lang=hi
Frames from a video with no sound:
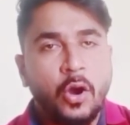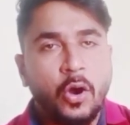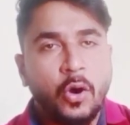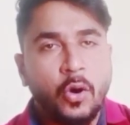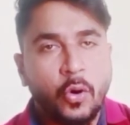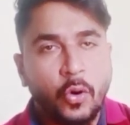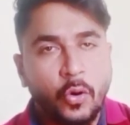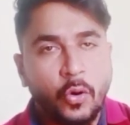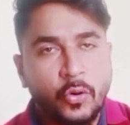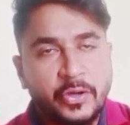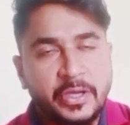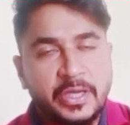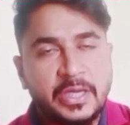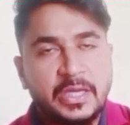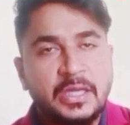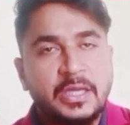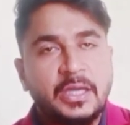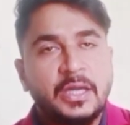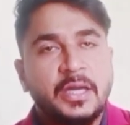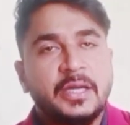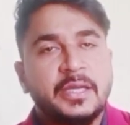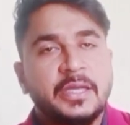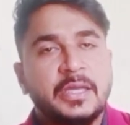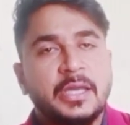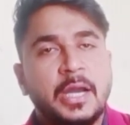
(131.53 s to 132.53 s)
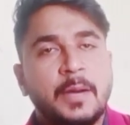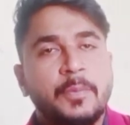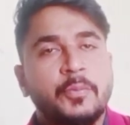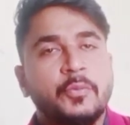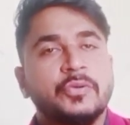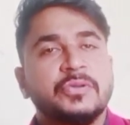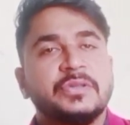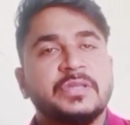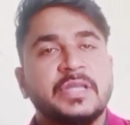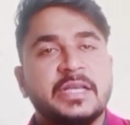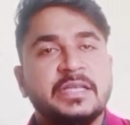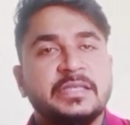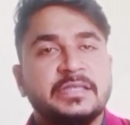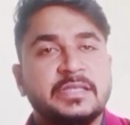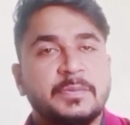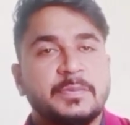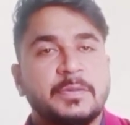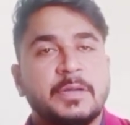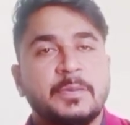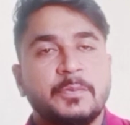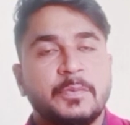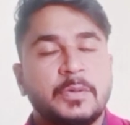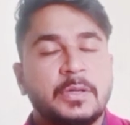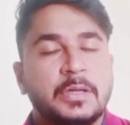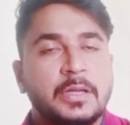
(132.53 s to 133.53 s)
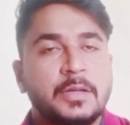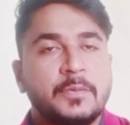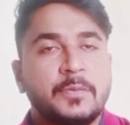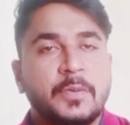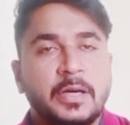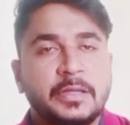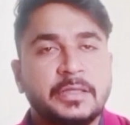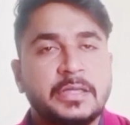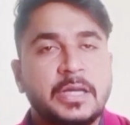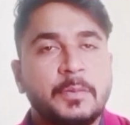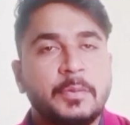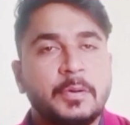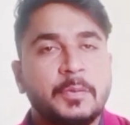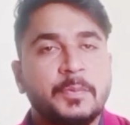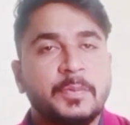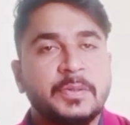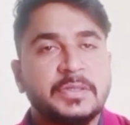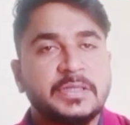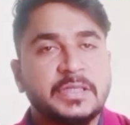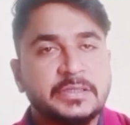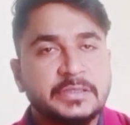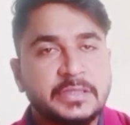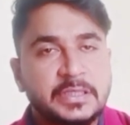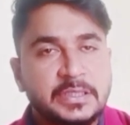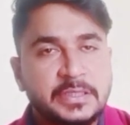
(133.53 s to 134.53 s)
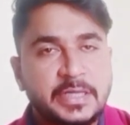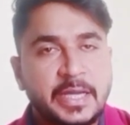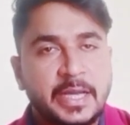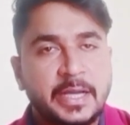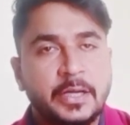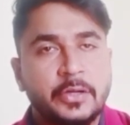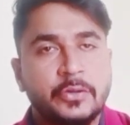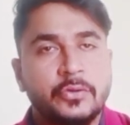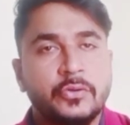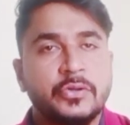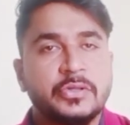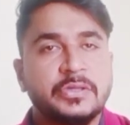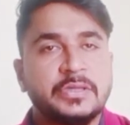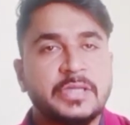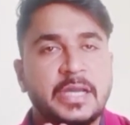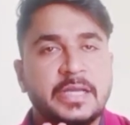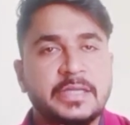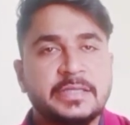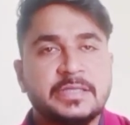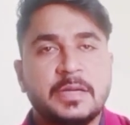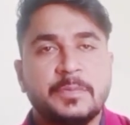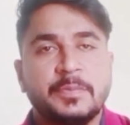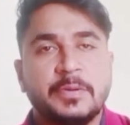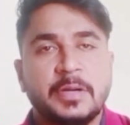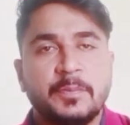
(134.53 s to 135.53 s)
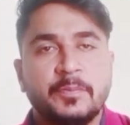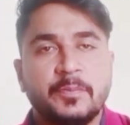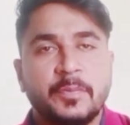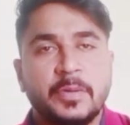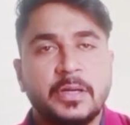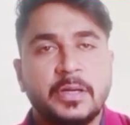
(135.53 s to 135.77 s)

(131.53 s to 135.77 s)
होगी ये आपको 23 सितंबर के बाद यहाँ पर पता चल जाएगा क्योंकि 23 सितंबर